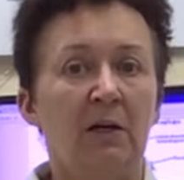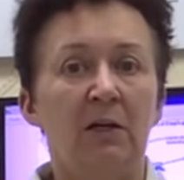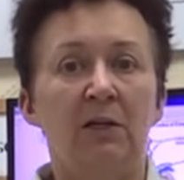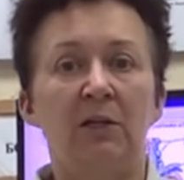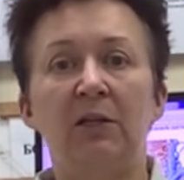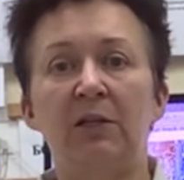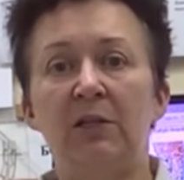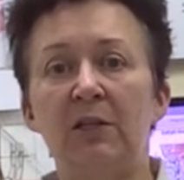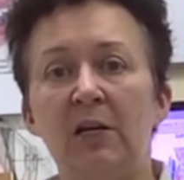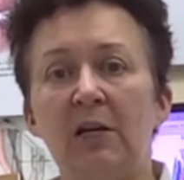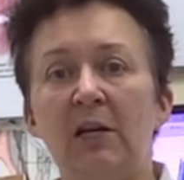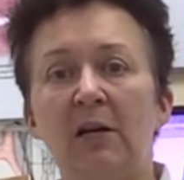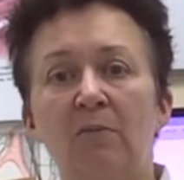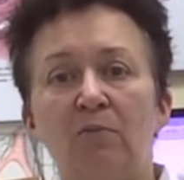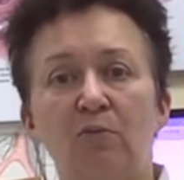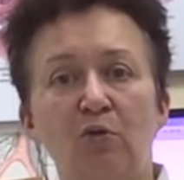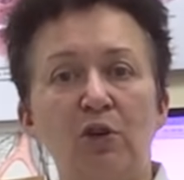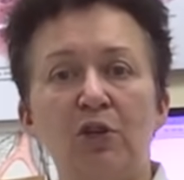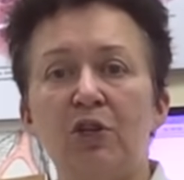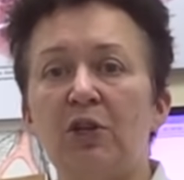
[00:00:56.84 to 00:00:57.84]
Неделя,
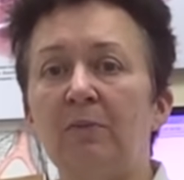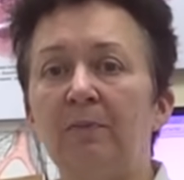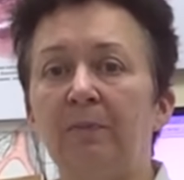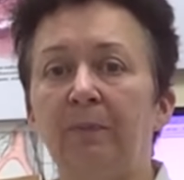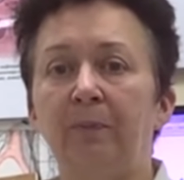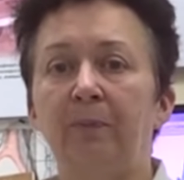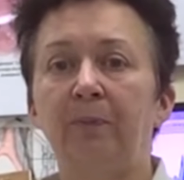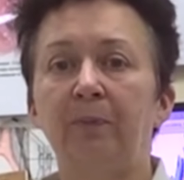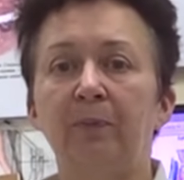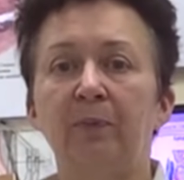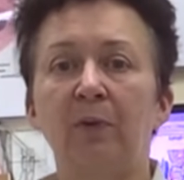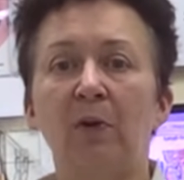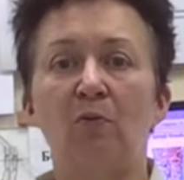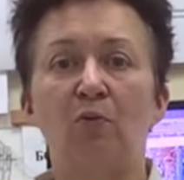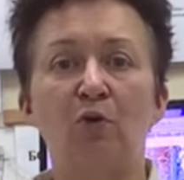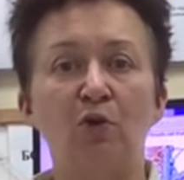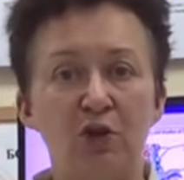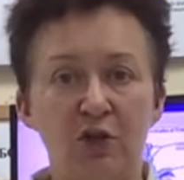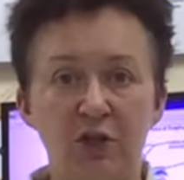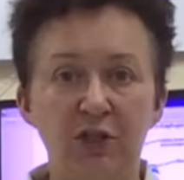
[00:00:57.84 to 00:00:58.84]
больше,
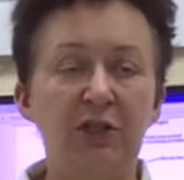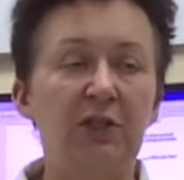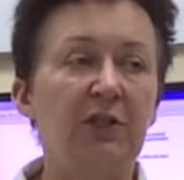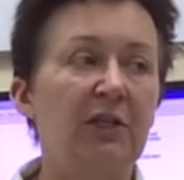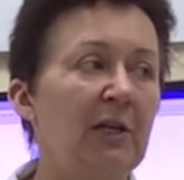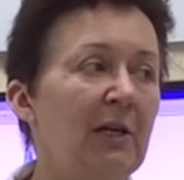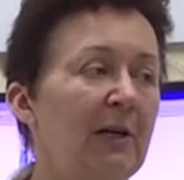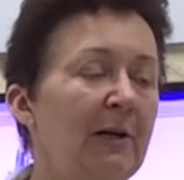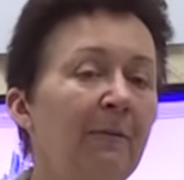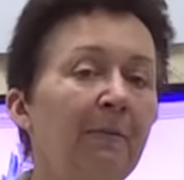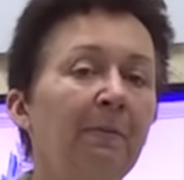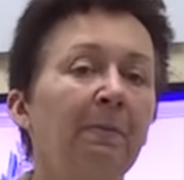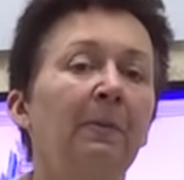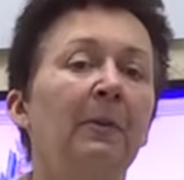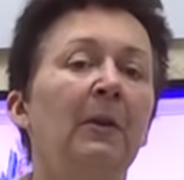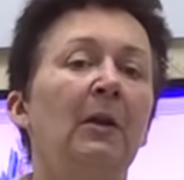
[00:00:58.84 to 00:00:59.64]
больше недели,